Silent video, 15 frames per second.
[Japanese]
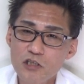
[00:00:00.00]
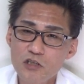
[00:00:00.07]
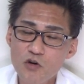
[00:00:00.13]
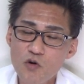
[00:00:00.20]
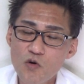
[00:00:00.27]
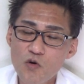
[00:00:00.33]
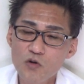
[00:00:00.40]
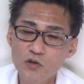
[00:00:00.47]

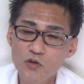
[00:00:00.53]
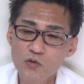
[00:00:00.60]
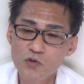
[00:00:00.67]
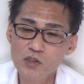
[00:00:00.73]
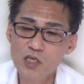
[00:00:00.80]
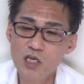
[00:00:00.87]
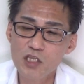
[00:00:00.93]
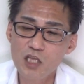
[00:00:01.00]
情報
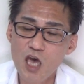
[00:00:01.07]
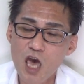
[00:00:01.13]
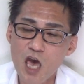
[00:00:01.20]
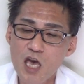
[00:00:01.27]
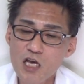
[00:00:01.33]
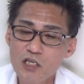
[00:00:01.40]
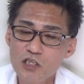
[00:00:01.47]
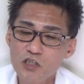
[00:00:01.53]
統制
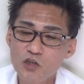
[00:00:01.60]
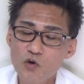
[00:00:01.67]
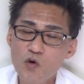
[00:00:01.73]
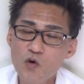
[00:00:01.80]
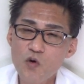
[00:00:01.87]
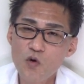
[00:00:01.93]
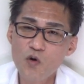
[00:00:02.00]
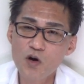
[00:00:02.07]
で
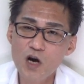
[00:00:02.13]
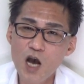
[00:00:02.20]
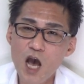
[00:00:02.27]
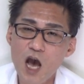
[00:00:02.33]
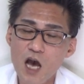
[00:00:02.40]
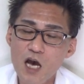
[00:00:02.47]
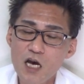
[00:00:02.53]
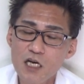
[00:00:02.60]
情報
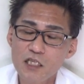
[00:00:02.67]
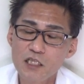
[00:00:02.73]
が